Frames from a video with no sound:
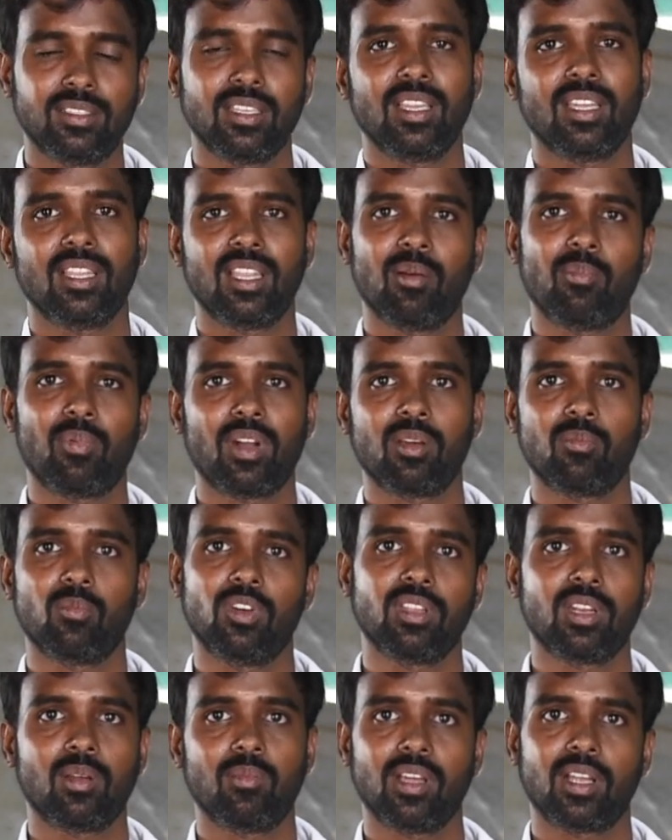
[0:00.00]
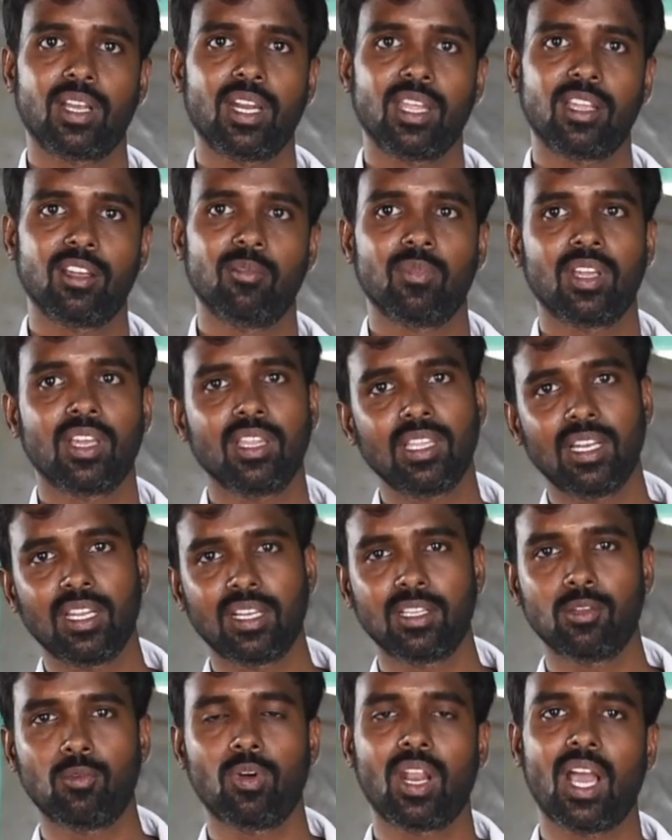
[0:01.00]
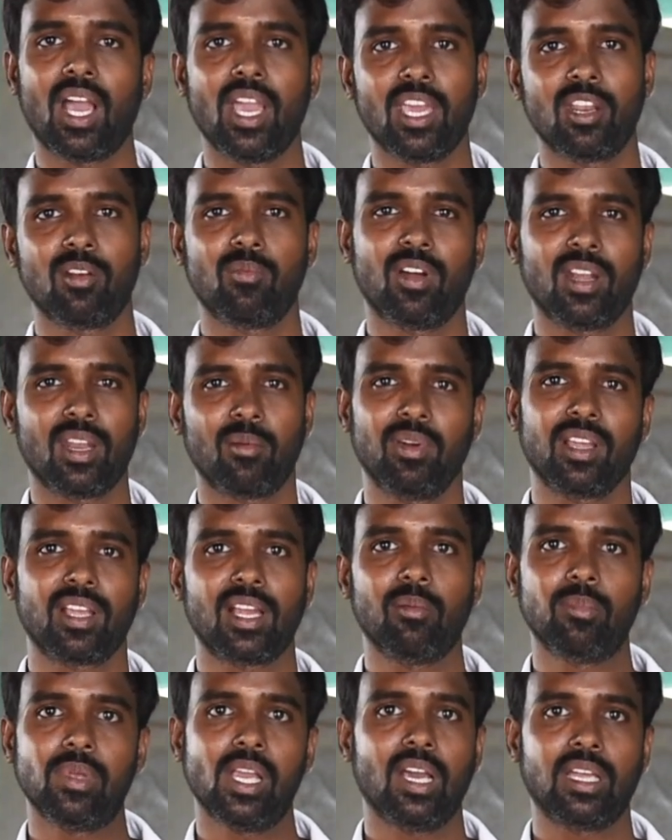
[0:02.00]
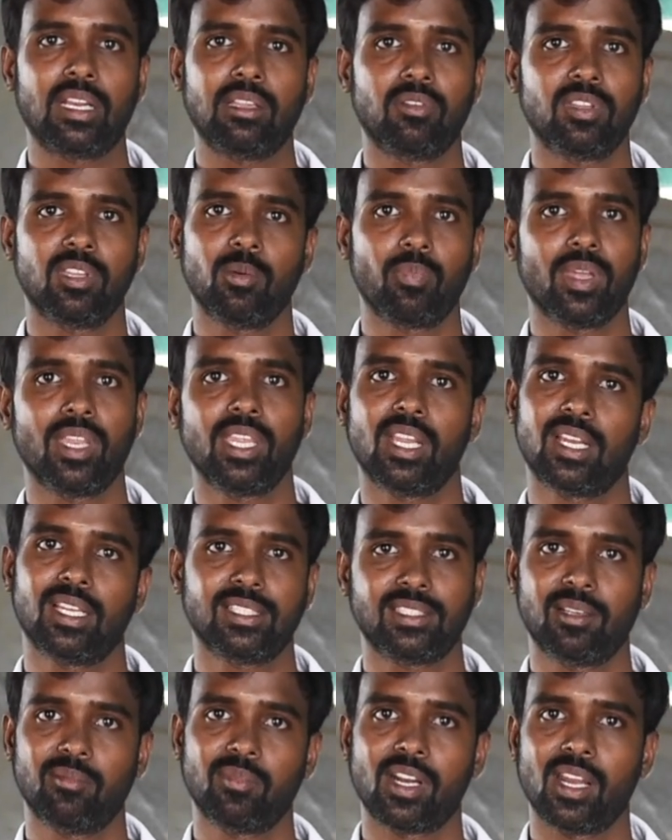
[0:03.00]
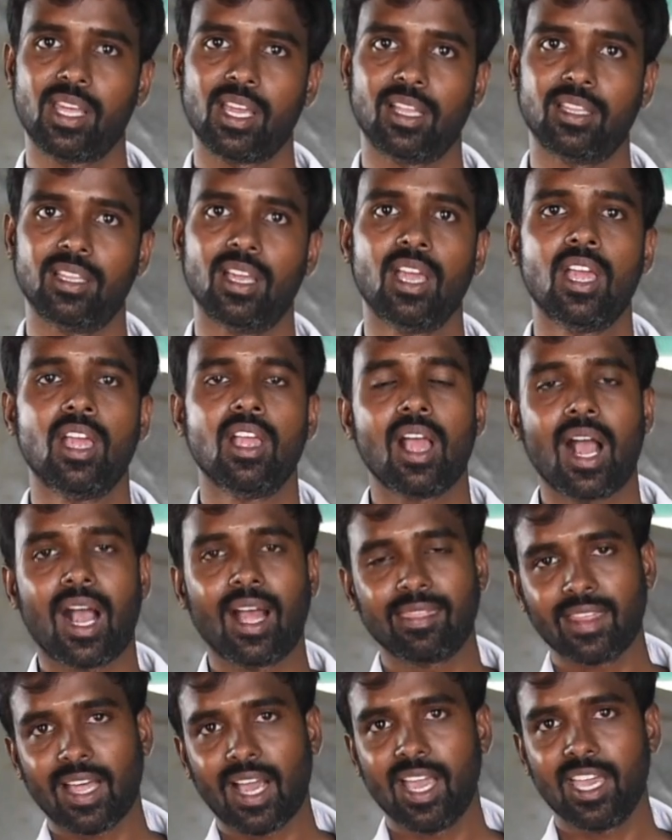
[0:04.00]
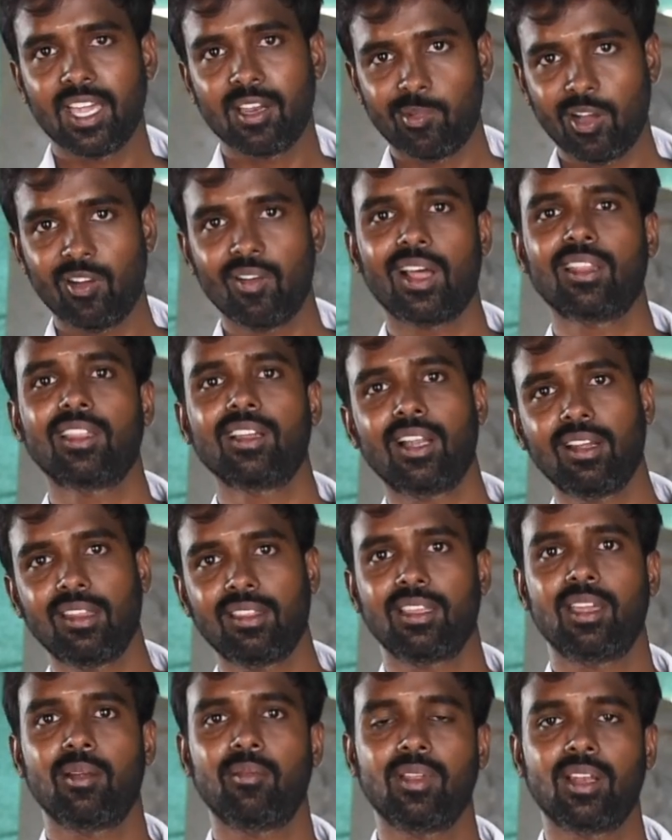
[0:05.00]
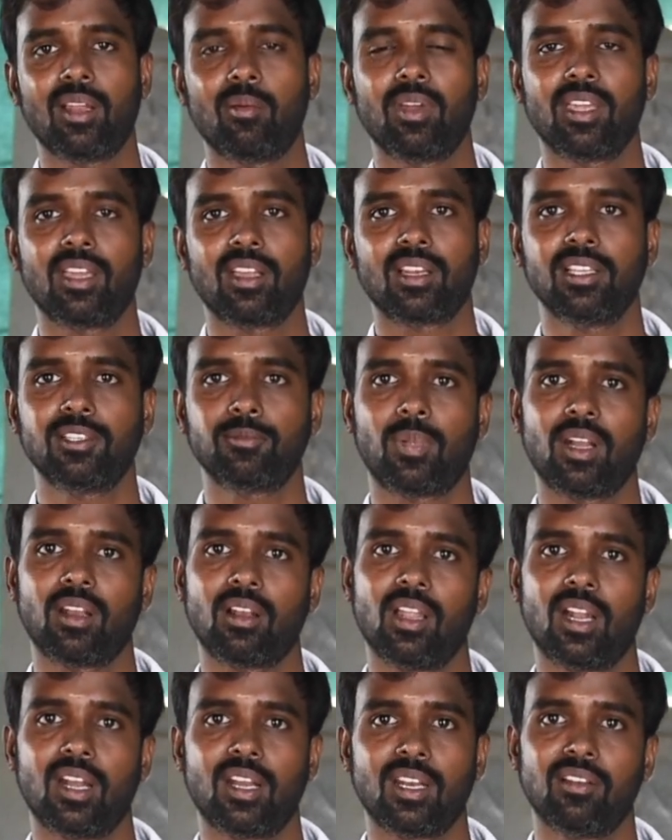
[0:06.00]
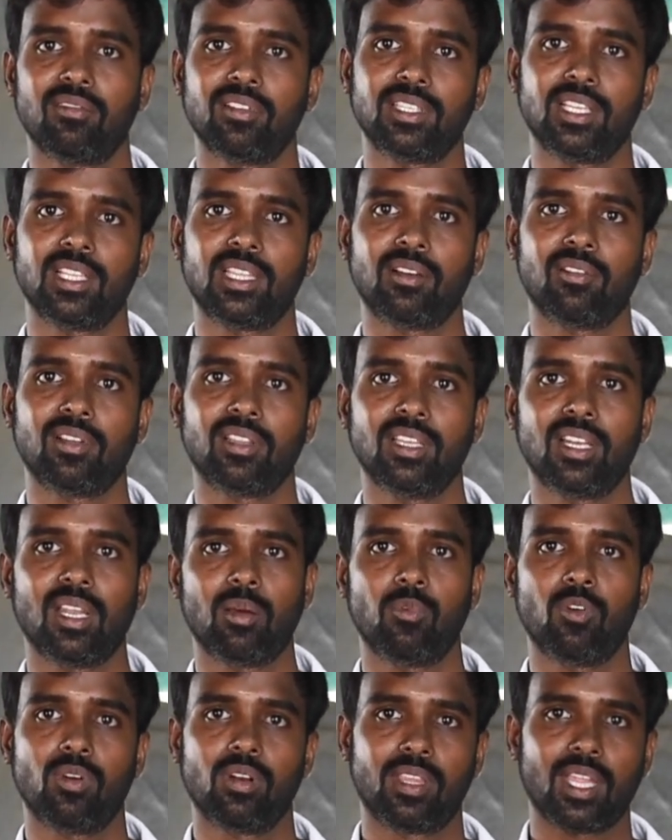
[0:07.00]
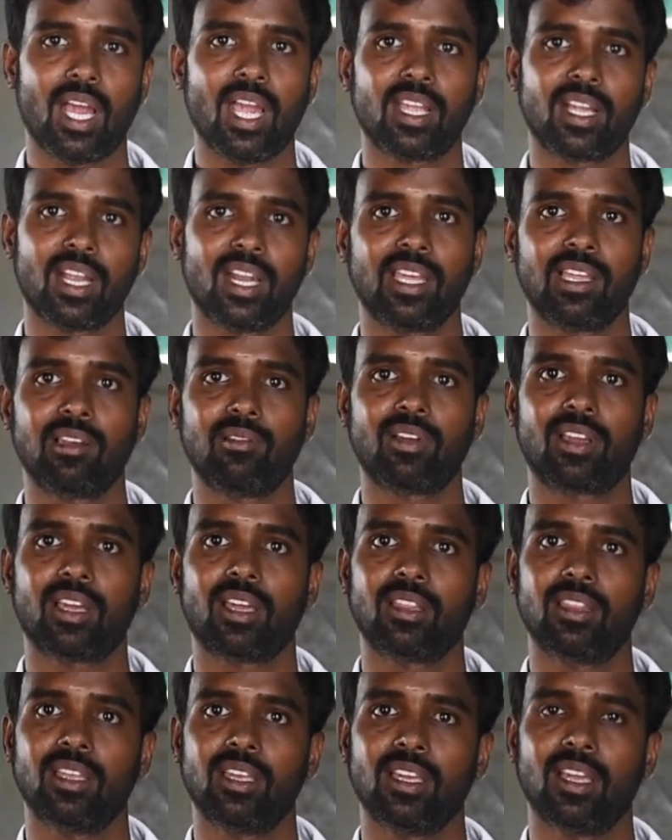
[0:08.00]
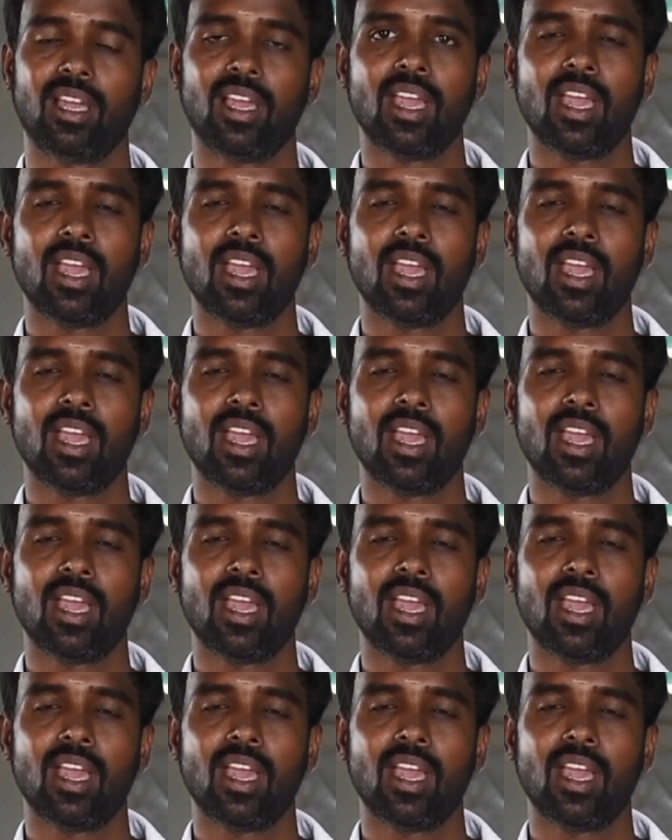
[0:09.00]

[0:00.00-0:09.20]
சிறியதாக பண்ணும்போது நம்மளுக்கு கிடைக்கும் இதுலேருந்து ஒரு ஆயிரரூபா நம்மளுக்கு கம்மி ஆகிறது வந்து பெரிய நஷ்டம் கிடையாது அந்த ஆயிரம் ரூபாவை அதுக்கடுத்து எப்படி நம்ம இன்க்ரீஸ் பண்ணலான்ற விஷயத்தை வந்து நம்ம ஒரு தாய் கடையில் இருக்கிறது